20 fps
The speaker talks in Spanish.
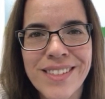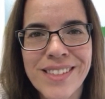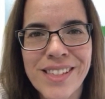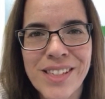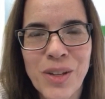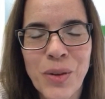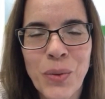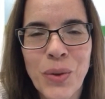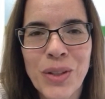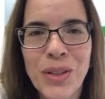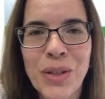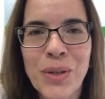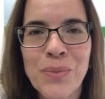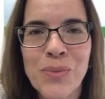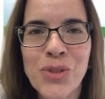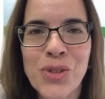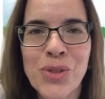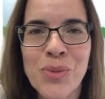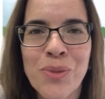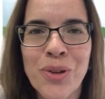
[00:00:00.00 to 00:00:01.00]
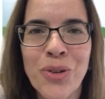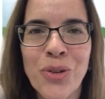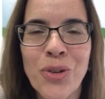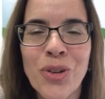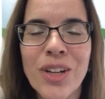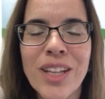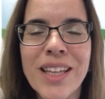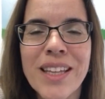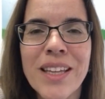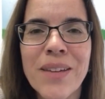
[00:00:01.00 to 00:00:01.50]
se encuentren mucho
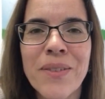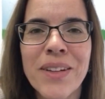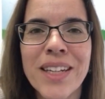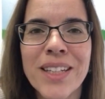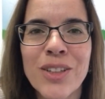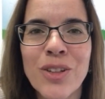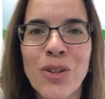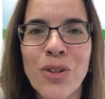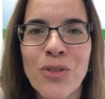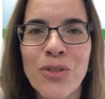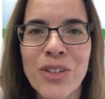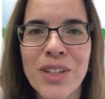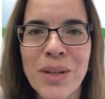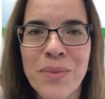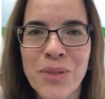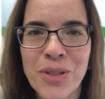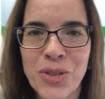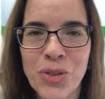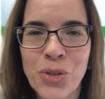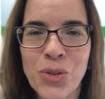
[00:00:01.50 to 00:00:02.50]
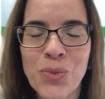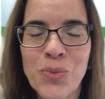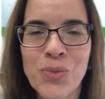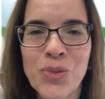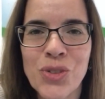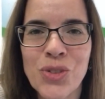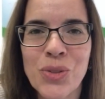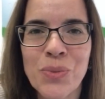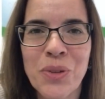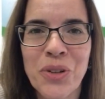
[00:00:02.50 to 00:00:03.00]
mejor y lleven este confinamiento
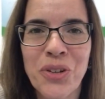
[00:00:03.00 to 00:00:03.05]
mucho